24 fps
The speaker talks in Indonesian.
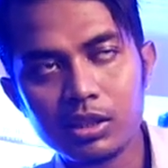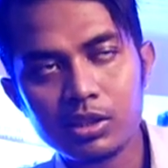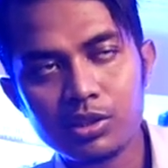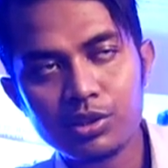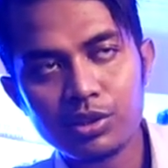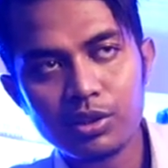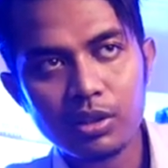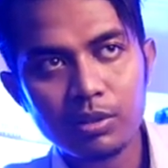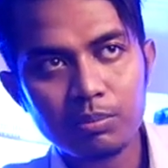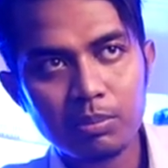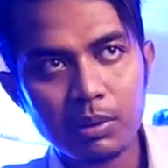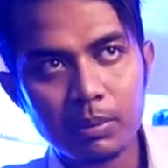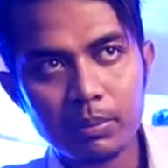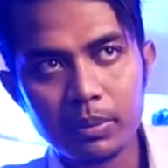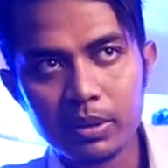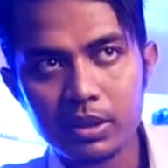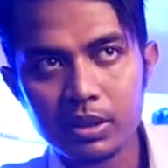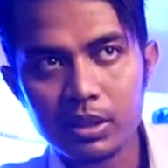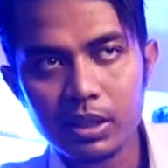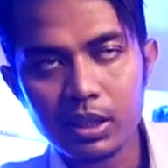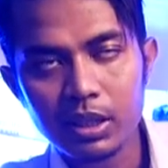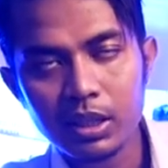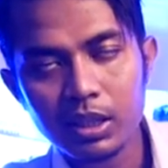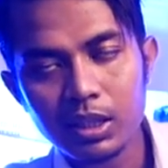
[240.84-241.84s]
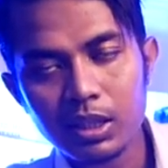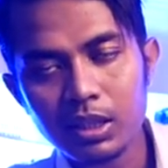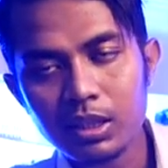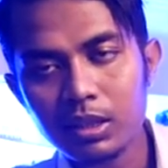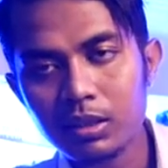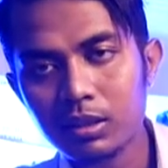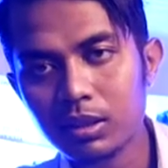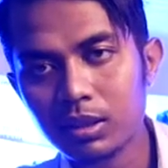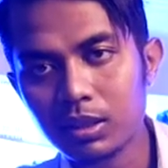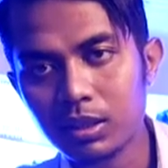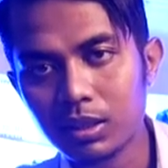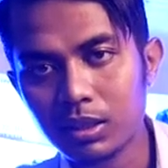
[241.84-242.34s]
ISO lebih
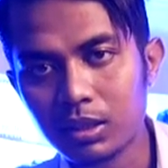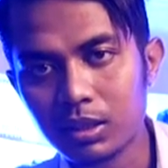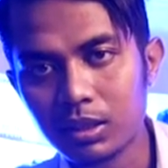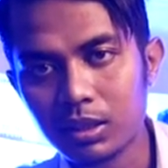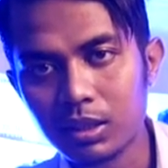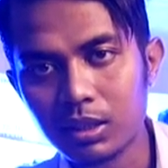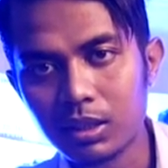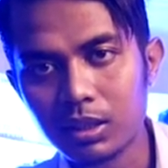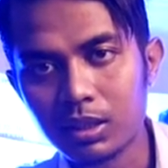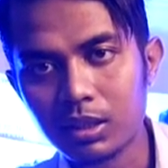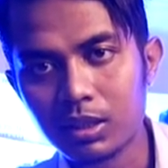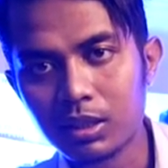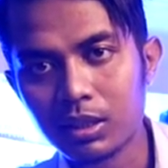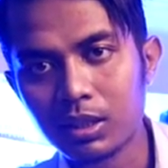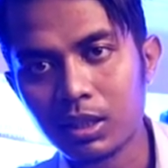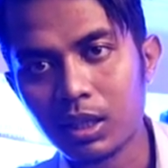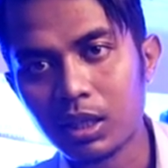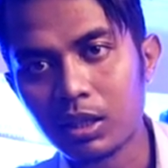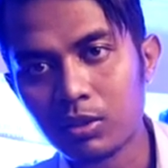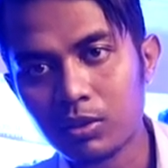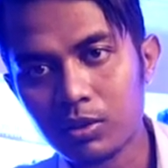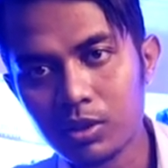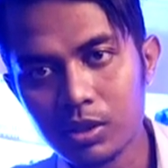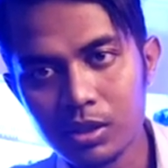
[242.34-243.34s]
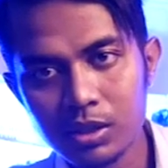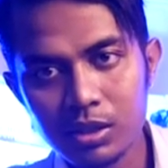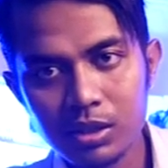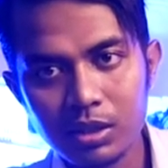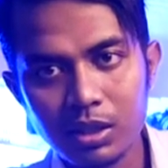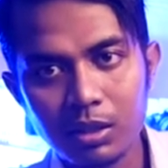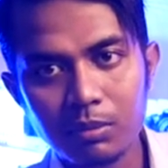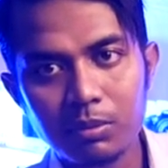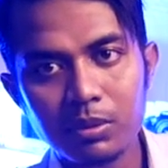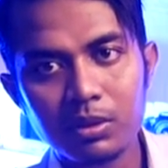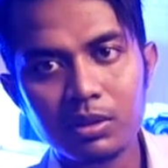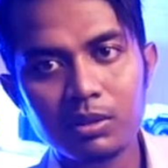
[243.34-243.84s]
besar uh, eh, nggak noise
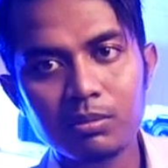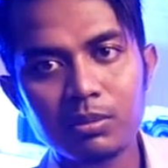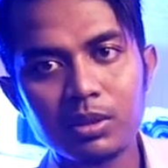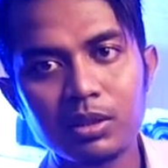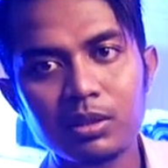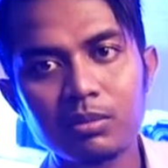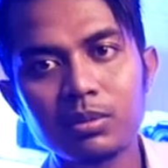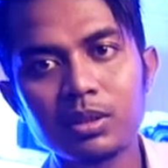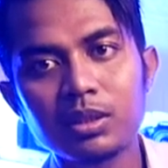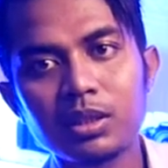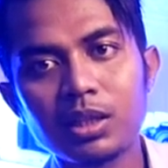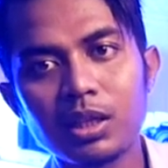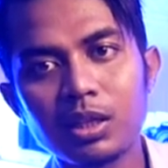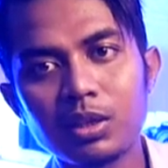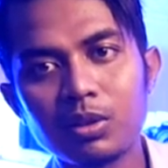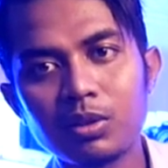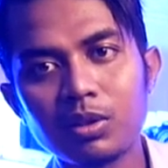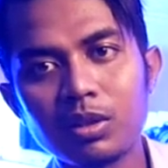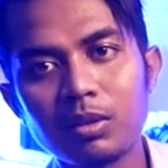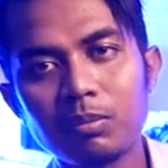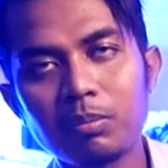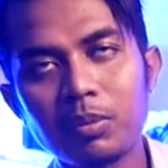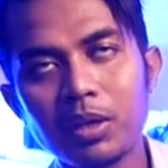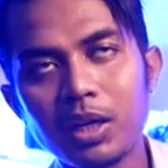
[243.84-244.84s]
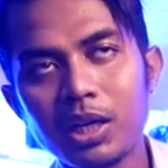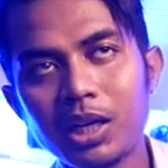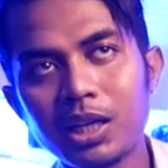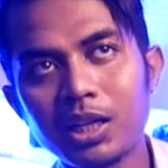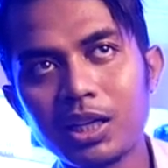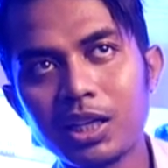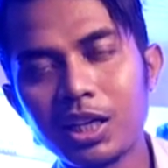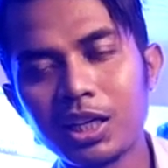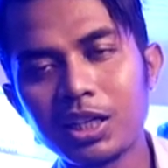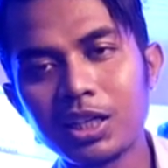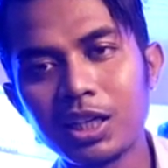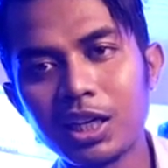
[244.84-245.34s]
tapi teman-teman kalau
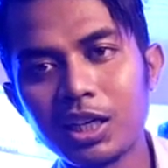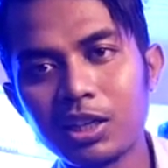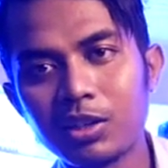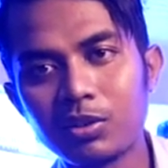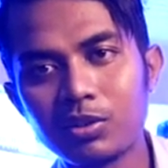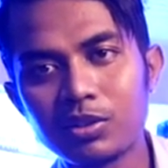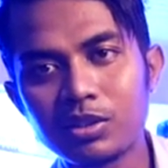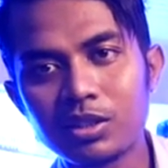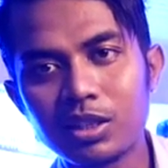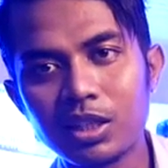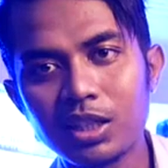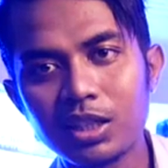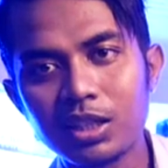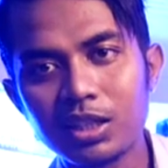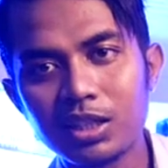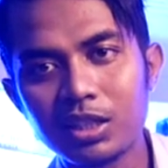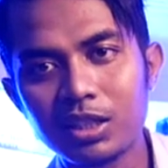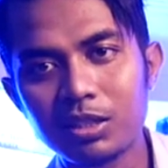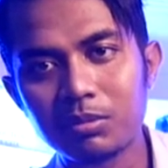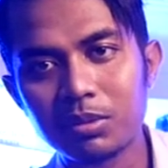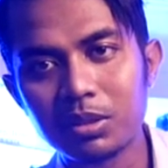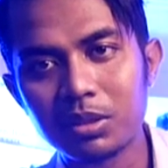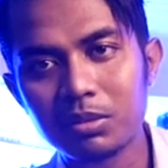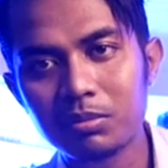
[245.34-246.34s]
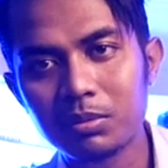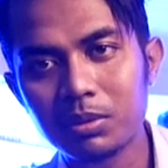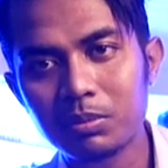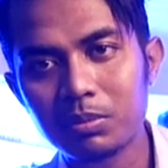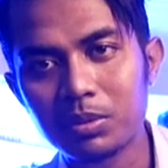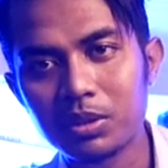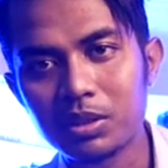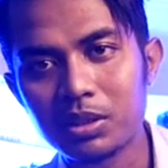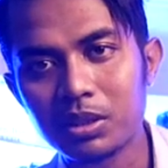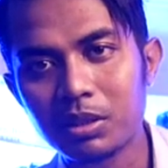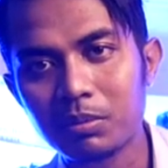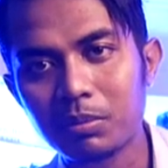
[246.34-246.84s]
kepingin yang enggak noise lagi
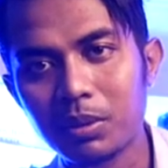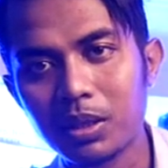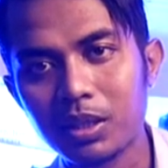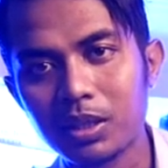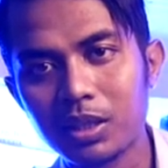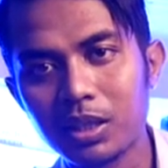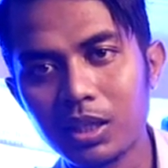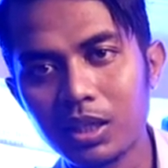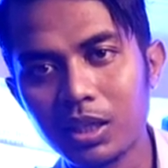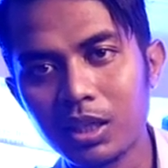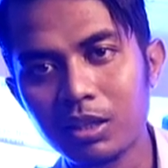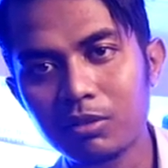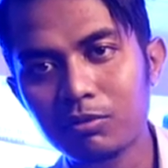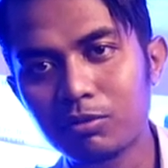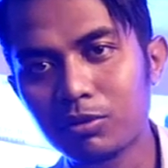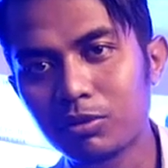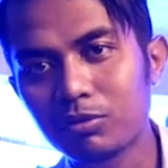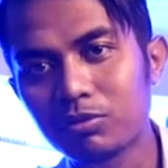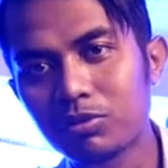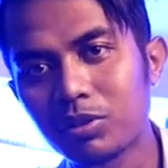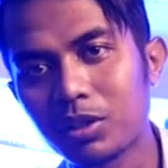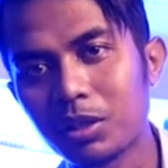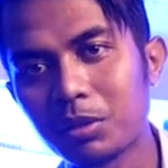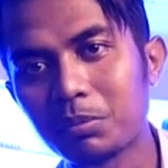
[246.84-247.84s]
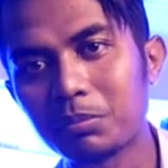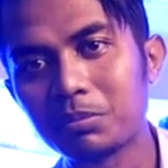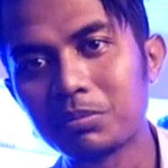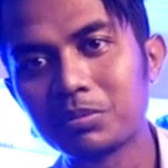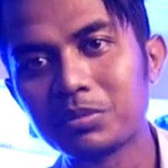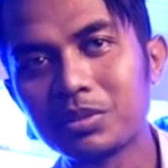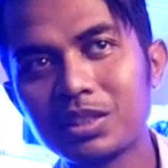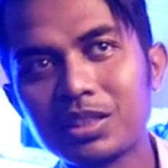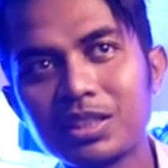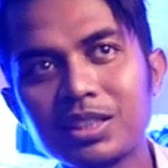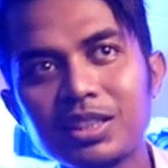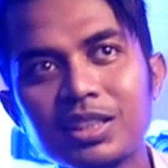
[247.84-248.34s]
teman-teman bisa pakai yang full frame
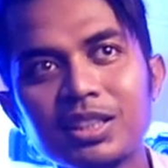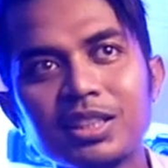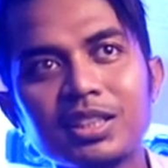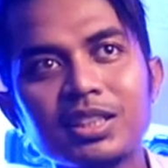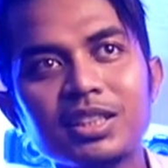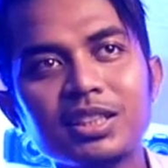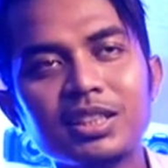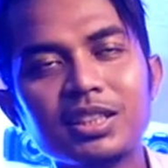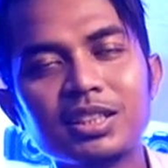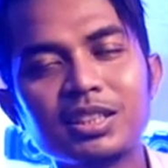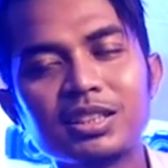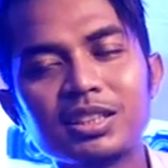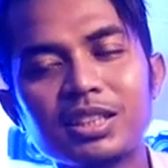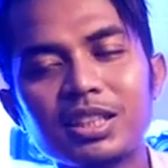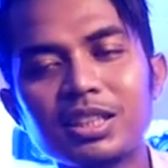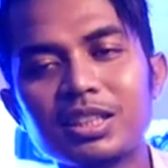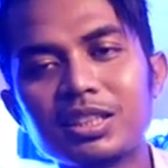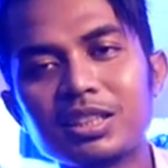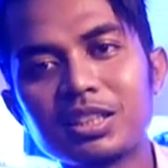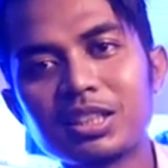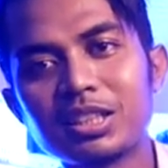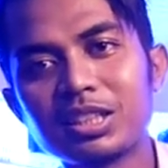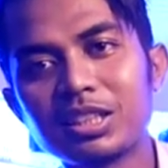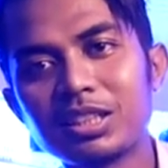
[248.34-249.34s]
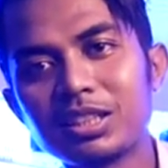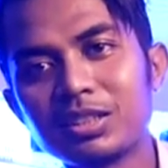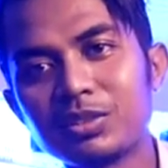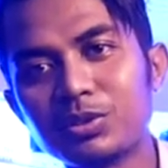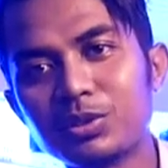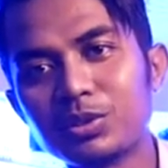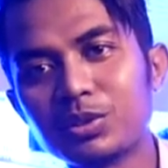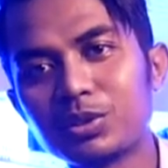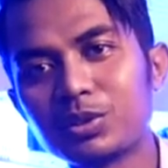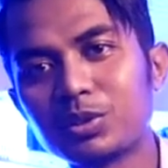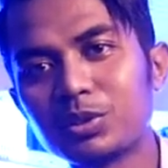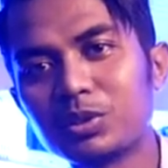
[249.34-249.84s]
jadi
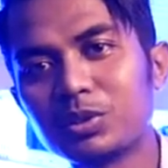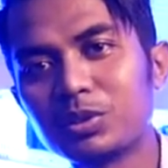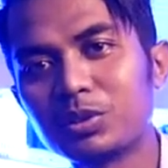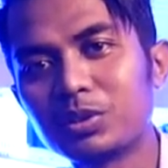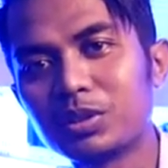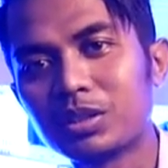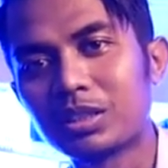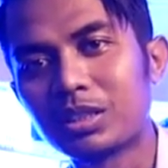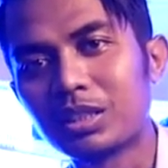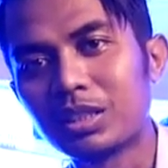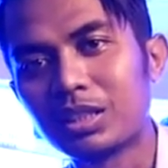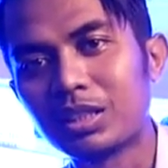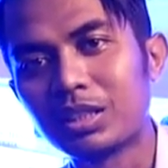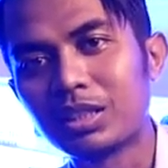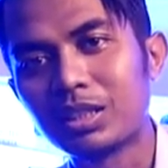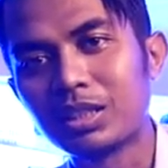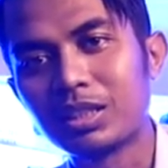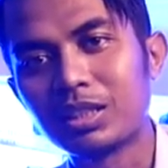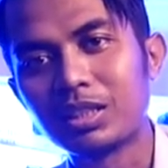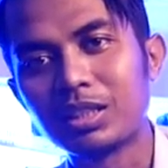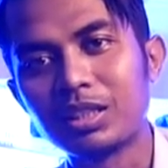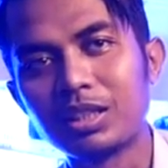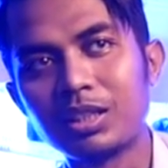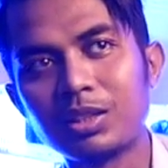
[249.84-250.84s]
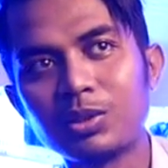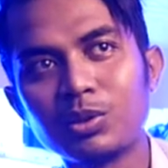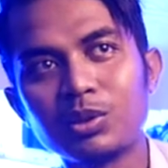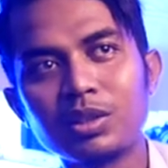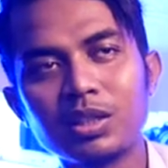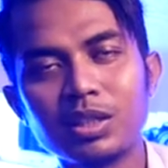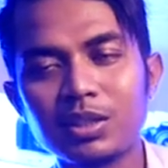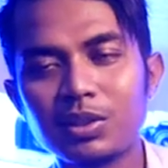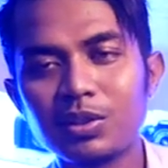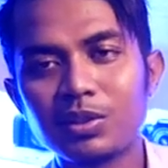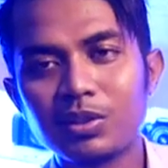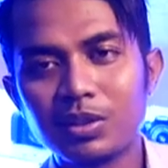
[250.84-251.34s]
untuk di
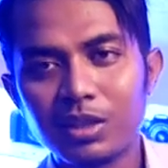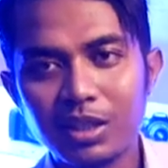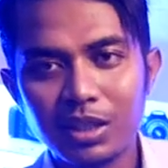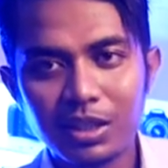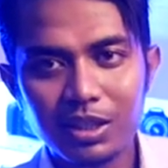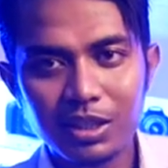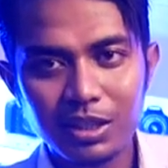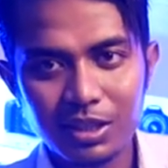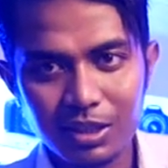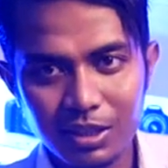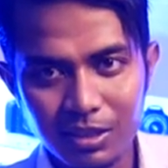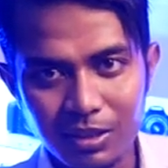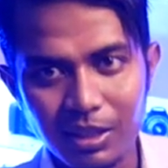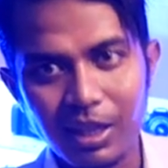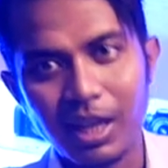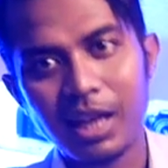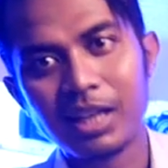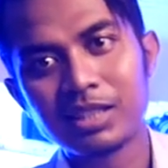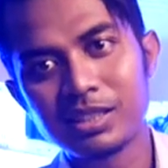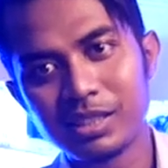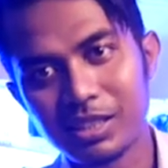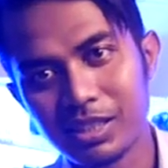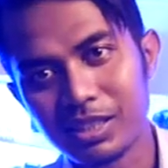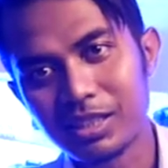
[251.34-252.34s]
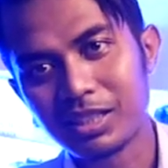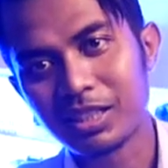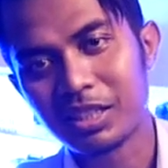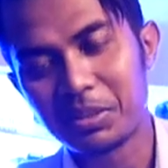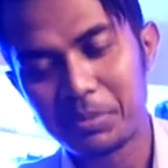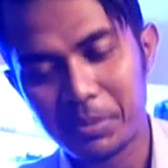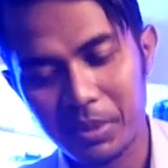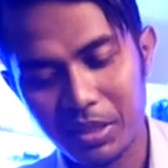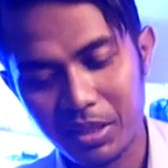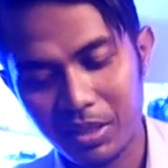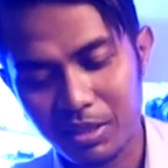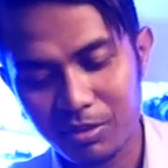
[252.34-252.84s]
lolek-lolek asik
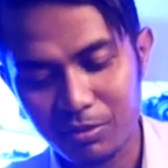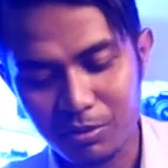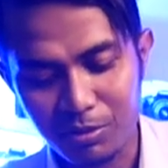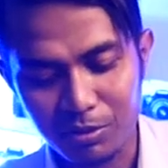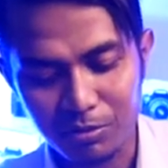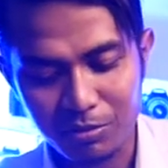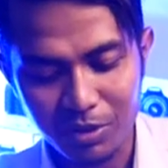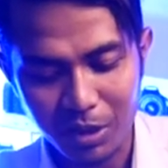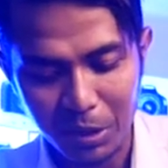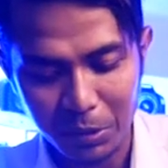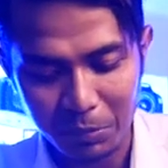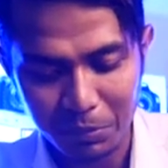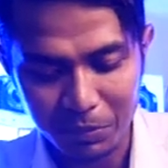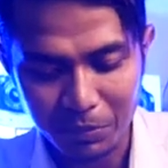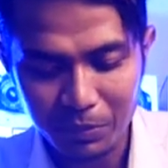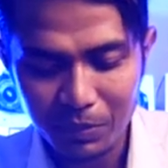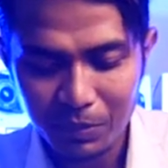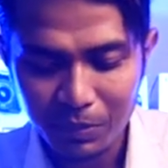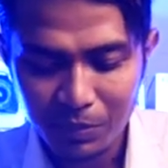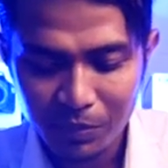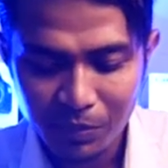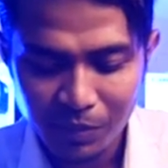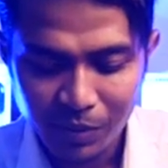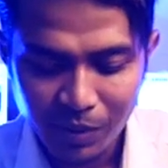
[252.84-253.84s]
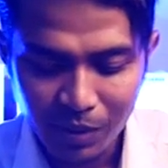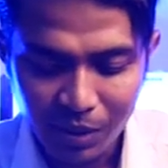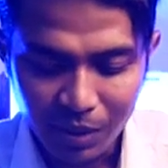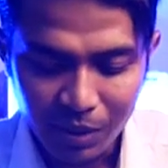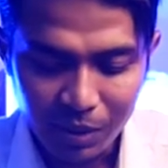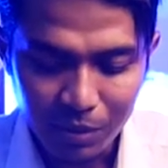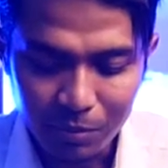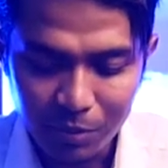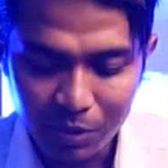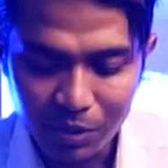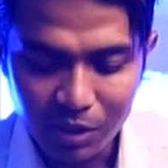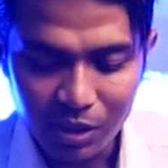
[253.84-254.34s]
gambarnya full frame
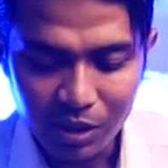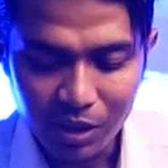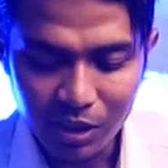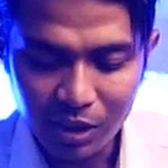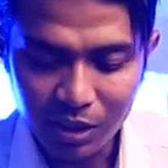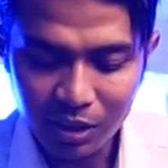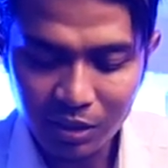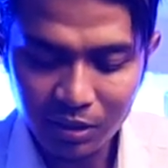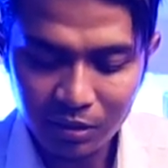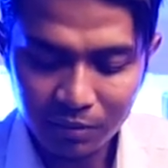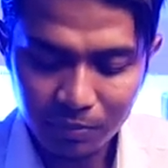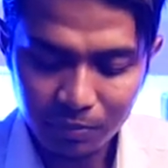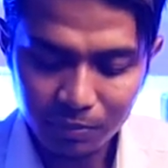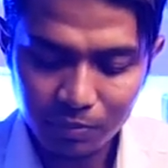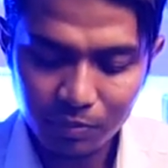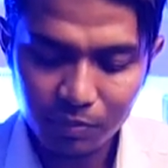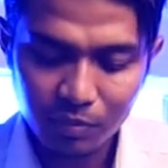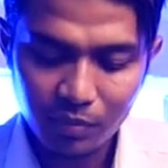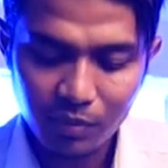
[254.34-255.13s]
kemudian